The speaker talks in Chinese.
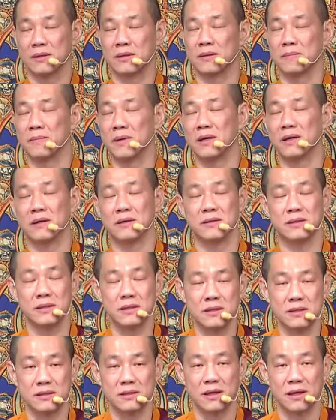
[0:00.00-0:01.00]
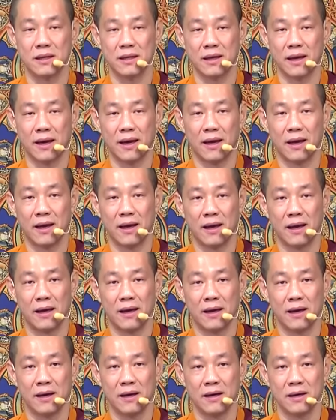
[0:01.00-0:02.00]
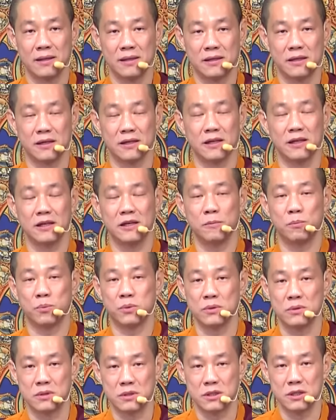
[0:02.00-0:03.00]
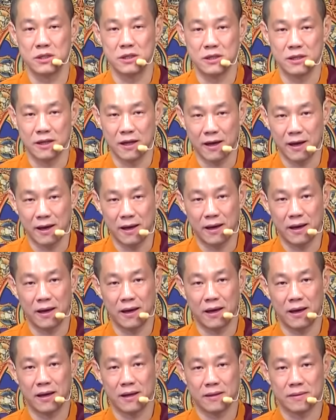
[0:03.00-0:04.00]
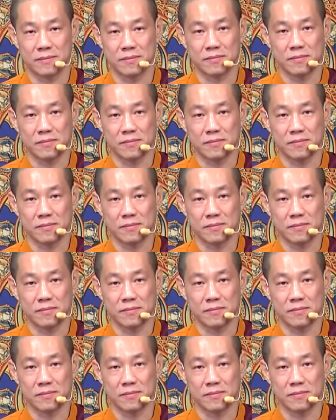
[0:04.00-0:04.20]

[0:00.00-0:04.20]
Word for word: 没有精神啊，体力不济啦，